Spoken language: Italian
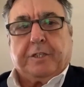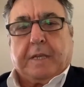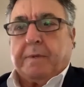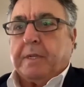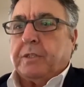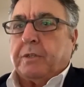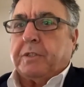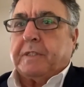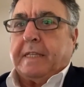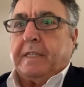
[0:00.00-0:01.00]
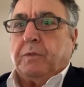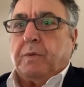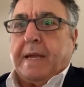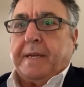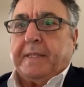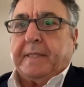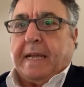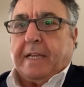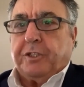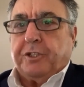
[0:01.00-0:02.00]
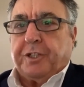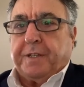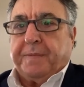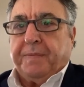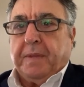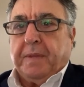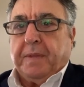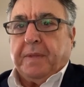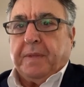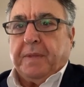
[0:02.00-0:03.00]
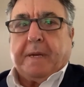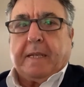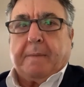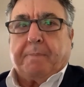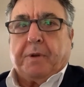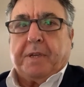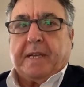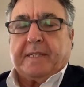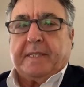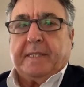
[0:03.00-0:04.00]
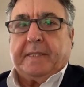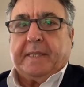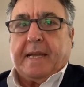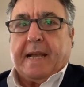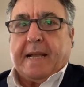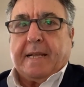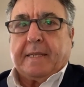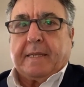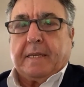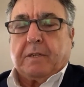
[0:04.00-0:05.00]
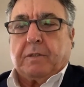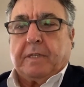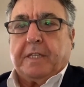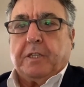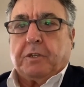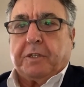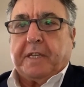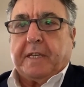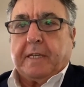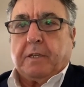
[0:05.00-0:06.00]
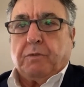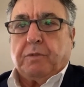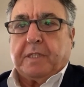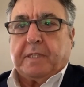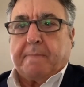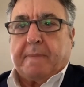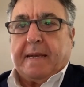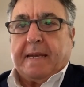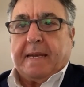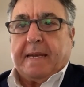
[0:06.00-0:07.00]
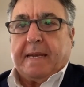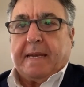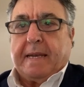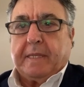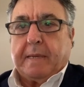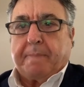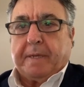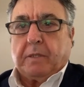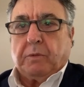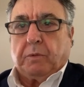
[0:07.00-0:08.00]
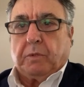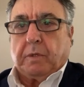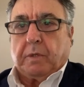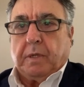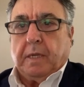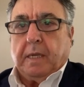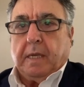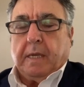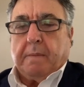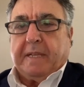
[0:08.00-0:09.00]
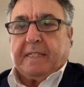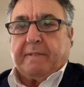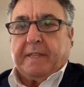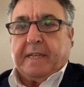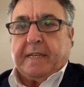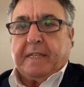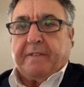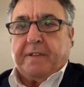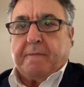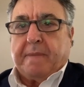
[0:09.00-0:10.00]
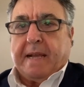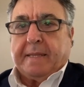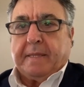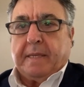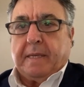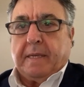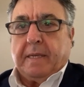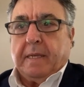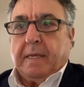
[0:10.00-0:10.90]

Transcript: diciamo che sono stati due anni tragici, perché poi assistere anche con le discoteche chiuse si è ballato ugualmente dappertutto. Basta vedere dei filmati